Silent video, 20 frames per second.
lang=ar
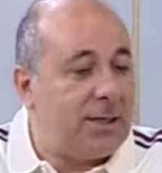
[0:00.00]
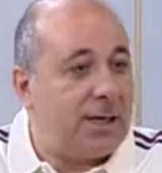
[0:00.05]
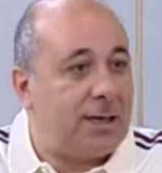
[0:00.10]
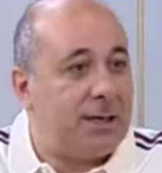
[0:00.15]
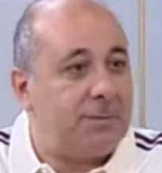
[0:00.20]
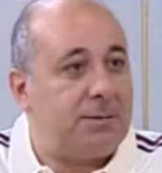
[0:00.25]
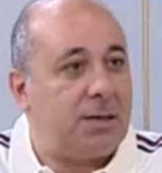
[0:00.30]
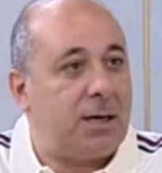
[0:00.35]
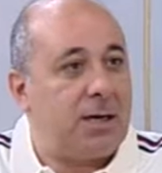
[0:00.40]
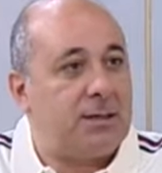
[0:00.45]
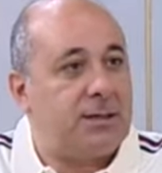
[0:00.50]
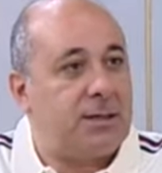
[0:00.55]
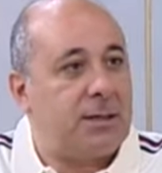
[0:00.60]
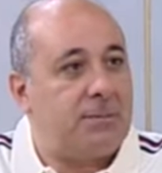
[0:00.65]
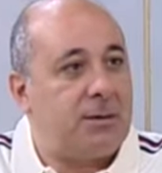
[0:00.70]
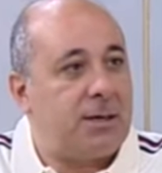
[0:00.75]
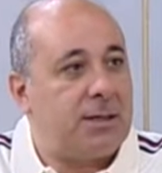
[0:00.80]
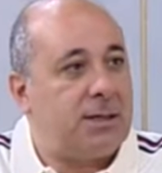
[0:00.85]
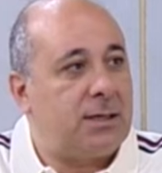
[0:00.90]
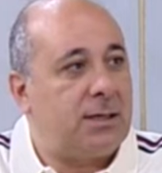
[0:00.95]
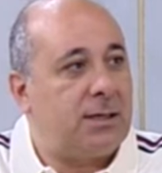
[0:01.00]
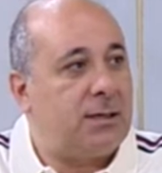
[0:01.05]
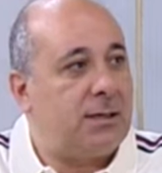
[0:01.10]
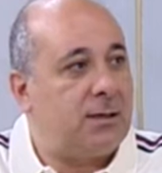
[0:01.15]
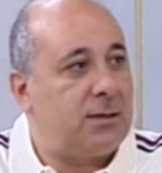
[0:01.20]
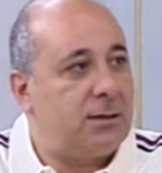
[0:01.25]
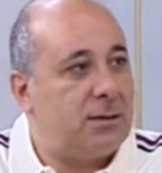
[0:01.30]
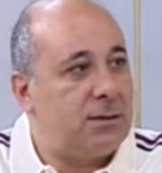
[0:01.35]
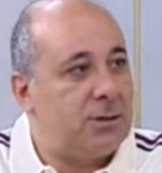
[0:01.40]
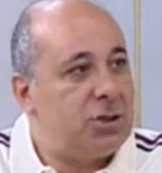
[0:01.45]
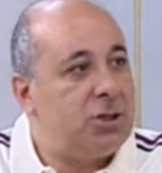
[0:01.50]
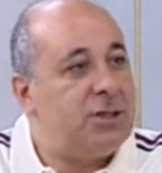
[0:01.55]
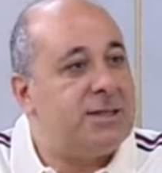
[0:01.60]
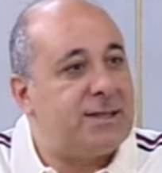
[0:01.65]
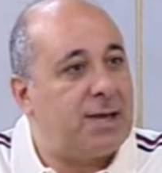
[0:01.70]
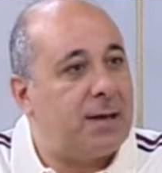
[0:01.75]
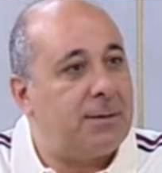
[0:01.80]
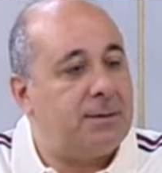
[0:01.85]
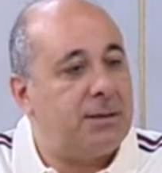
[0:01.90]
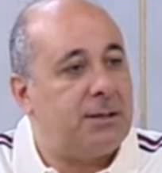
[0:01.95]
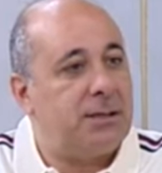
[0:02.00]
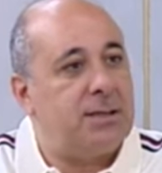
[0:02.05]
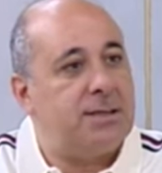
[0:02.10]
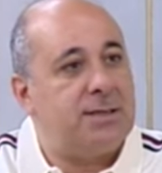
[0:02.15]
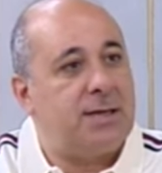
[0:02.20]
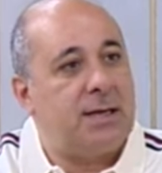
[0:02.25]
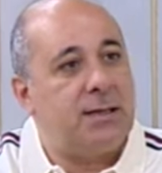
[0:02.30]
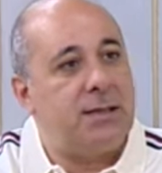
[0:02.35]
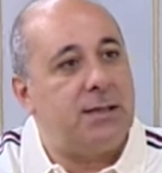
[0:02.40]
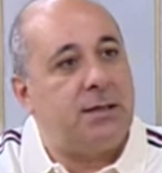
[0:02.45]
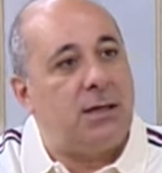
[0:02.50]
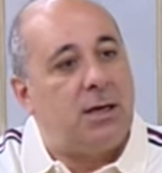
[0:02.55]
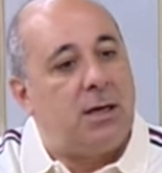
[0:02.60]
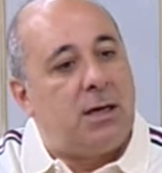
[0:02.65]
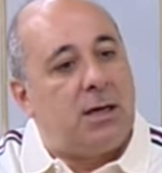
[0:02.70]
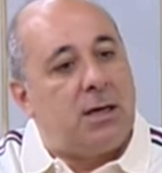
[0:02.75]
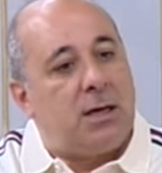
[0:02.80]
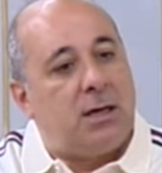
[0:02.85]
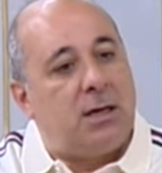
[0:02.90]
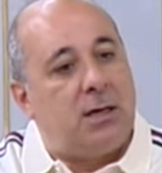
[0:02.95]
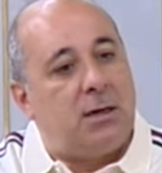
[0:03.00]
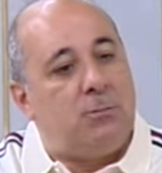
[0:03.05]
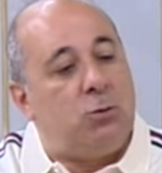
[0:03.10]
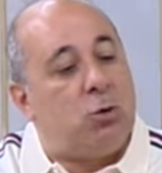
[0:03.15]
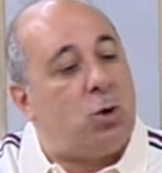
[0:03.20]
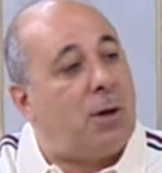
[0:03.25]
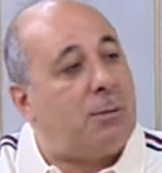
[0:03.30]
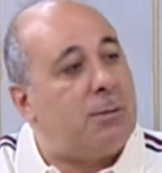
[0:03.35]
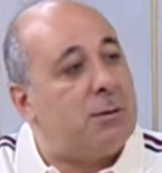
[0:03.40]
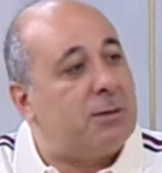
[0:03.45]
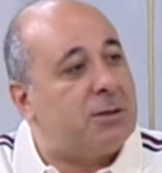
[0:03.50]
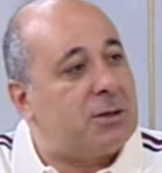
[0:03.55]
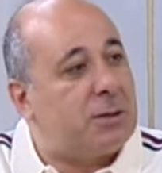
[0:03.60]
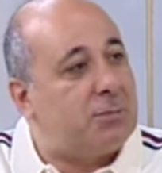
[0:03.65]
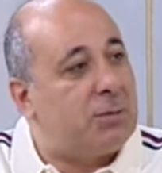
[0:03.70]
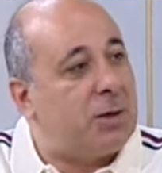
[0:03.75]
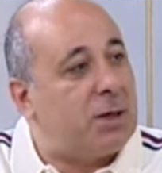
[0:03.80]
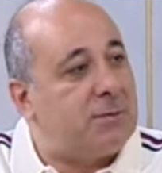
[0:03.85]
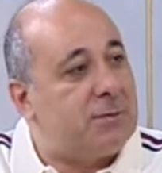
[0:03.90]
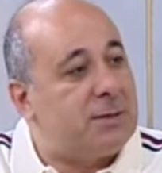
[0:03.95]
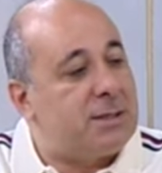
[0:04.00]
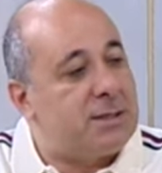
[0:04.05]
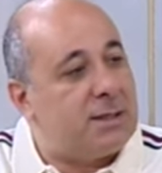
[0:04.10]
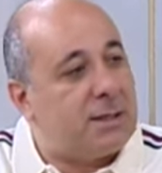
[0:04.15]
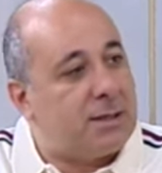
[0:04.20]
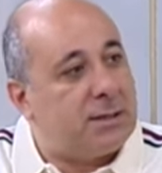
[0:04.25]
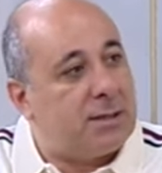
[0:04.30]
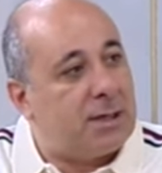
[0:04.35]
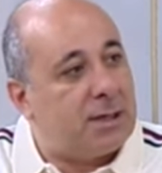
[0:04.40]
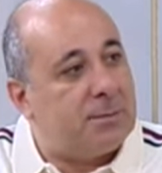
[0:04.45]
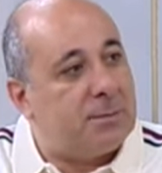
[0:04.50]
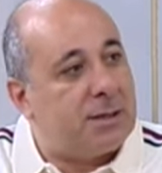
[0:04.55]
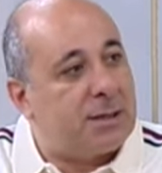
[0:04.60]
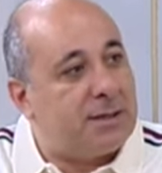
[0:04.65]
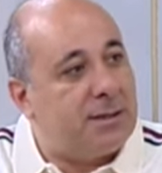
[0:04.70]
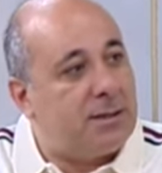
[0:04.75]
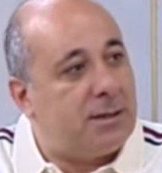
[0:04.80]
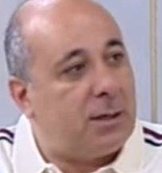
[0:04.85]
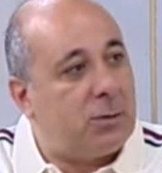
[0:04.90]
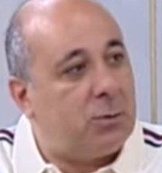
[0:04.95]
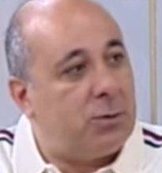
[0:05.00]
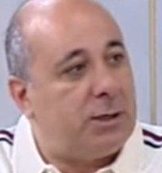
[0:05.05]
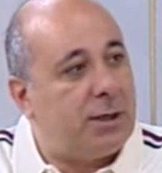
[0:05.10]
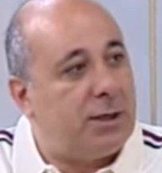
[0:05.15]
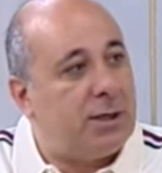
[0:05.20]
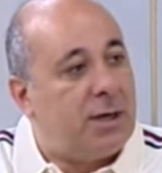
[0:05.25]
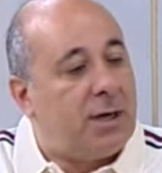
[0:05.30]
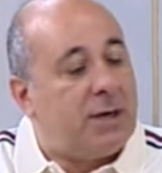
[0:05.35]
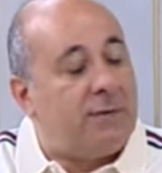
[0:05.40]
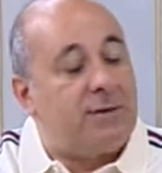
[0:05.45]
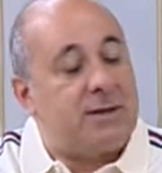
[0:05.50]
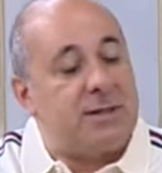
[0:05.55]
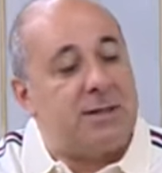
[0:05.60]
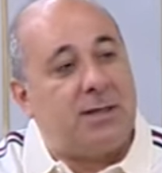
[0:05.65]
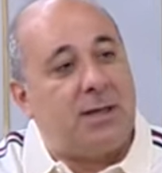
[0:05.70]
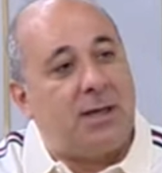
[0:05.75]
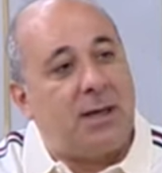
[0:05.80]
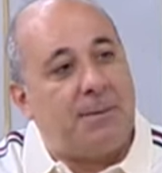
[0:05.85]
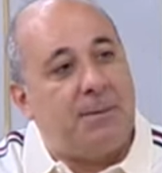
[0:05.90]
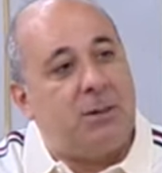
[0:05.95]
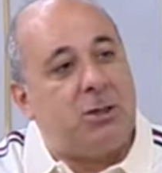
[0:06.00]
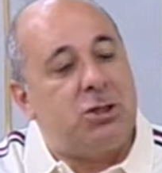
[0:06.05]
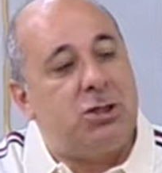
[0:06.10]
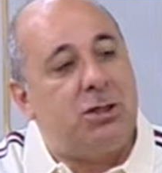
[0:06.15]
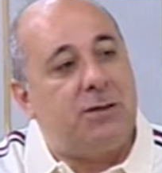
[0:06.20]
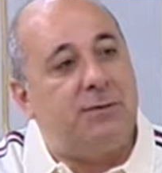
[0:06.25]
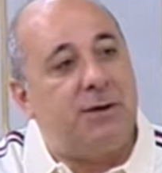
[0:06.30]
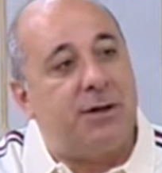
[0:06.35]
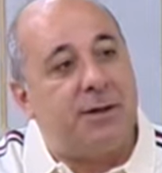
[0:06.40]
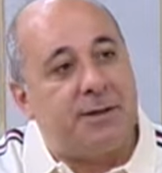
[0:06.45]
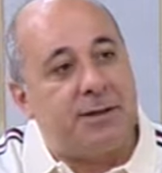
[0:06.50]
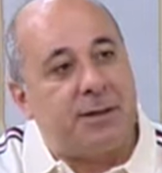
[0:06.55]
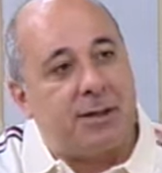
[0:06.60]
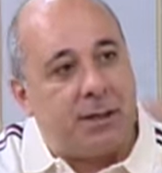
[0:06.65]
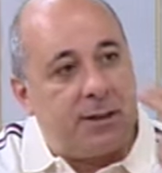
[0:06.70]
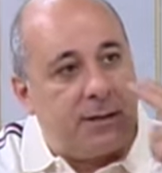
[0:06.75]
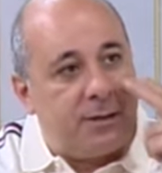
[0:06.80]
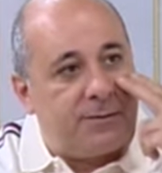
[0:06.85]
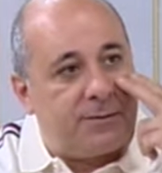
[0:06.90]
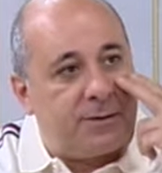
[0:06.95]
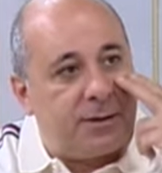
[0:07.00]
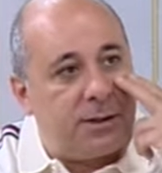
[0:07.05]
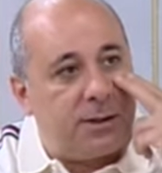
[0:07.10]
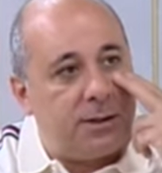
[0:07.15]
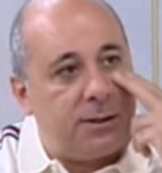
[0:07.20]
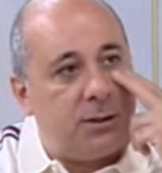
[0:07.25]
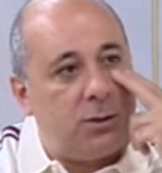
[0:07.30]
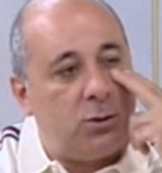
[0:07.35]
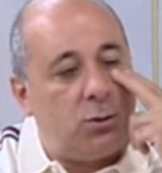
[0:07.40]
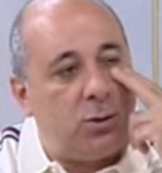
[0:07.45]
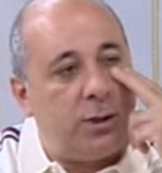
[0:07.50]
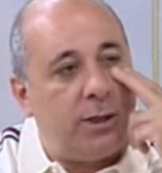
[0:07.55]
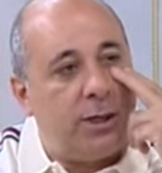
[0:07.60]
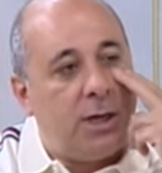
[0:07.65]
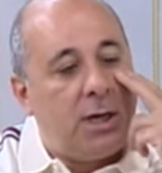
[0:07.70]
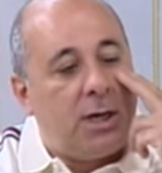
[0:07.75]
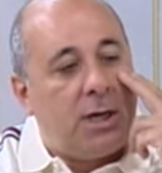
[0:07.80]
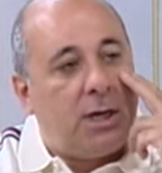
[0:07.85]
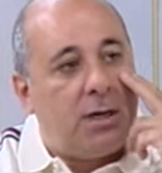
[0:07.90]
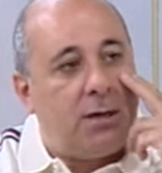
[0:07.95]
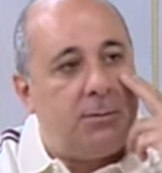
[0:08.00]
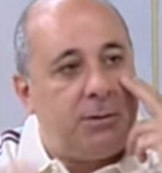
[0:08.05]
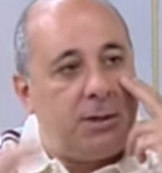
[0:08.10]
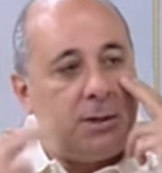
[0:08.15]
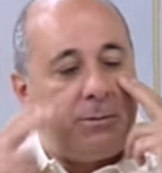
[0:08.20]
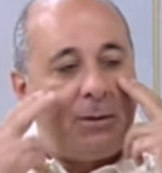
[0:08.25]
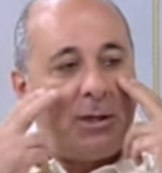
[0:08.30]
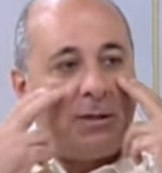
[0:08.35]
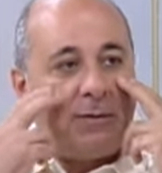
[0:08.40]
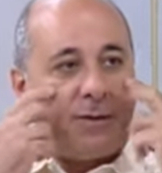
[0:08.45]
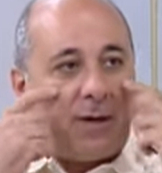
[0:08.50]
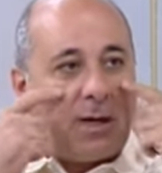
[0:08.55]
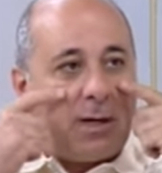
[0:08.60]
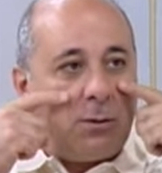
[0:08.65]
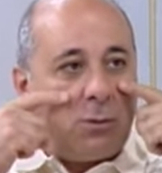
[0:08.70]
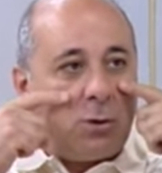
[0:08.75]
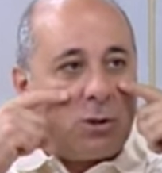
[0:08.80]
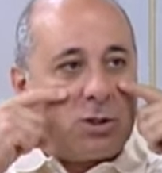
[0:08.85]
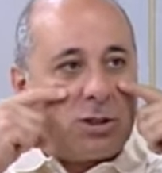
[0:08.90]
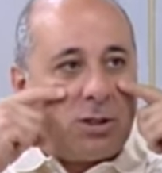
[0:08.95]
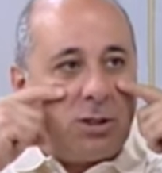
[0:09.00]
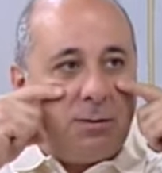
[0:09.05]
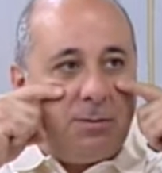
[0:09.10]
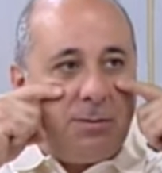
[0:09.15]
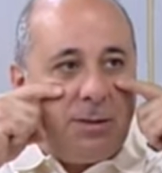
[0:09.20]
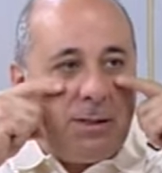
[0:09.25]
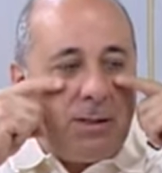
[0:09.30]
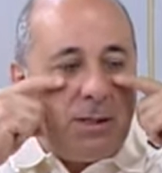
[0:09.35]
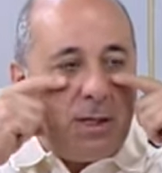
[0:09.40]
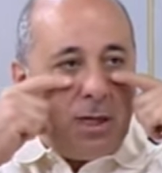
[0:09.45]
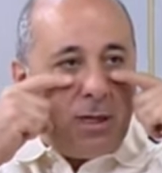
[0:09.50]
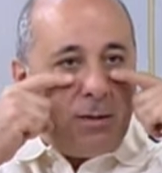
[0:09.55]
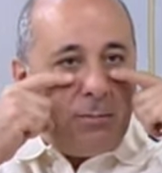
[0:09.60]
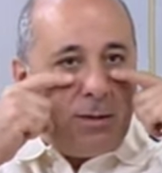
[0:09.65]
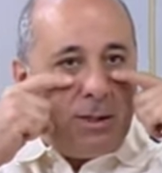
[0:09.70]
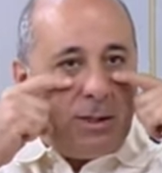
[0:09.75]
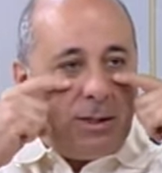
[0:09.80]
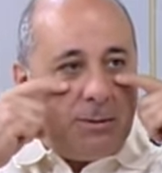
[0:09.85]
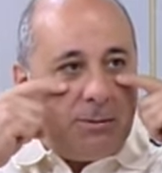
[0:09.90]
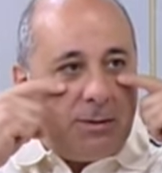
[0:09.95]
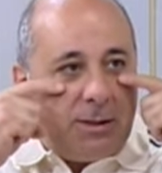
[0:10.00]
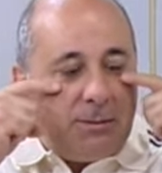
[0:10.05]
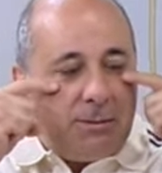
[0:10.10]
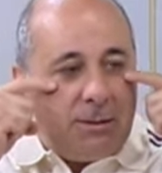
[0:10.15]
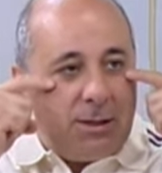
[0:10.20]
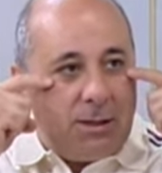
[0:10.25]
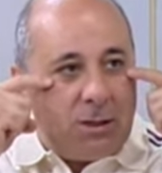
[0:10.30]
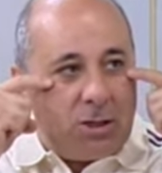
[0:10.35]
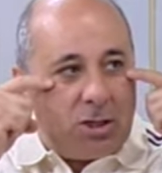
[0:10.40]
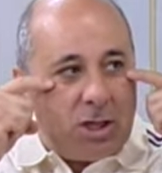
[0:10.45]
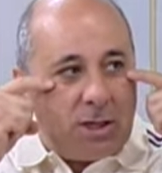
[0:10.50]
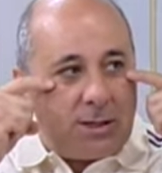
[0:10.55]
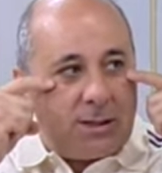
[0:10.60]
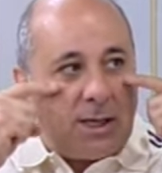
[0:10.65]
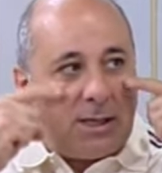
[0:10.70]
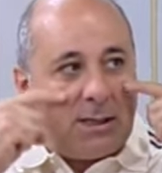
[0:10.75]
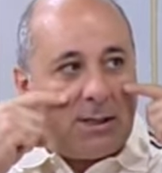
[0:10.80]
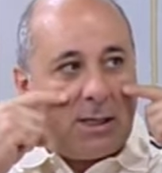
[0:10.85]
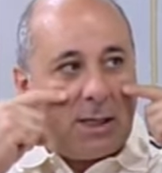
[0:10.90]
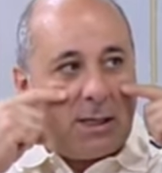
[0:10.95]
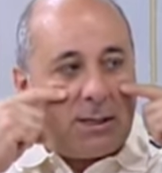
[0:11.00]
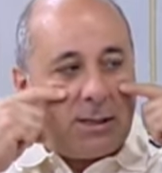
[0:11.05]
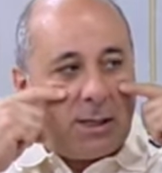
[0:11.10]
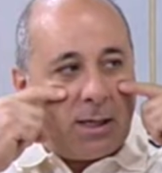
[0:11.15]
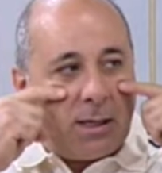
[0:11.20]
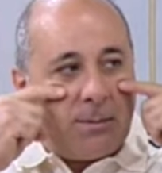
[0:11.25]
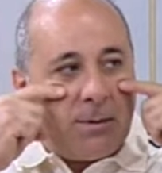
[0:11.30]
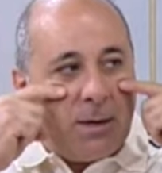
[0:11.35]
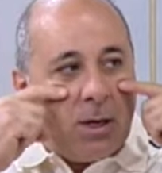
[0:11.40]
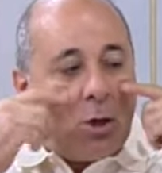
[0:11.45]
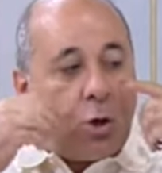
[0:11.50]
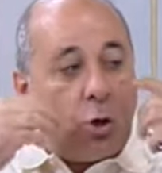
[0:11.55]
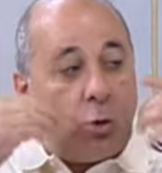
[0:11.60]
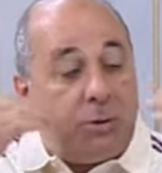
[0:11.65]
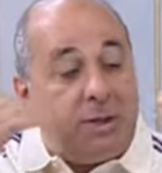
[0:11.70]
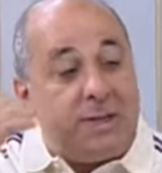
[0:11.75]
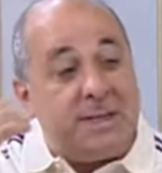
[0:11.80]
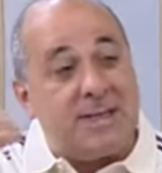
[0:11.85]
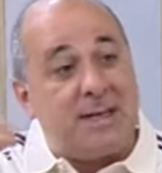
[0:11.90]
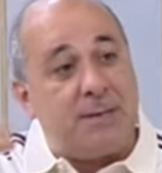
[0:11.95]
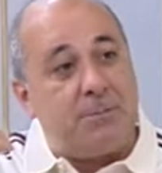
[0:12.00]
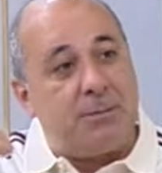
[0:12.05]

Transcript: هي خبره اكثر ما أنا آه، شيء ثابت لذلك آه، بنوقع بالمطبات بيصير عندنا خبره كثير قويه فصرنا نعمل شيء فيرتيكال ليفتنج اللي هو بنرفع الوجه بشق تحت الاهداب وبننزل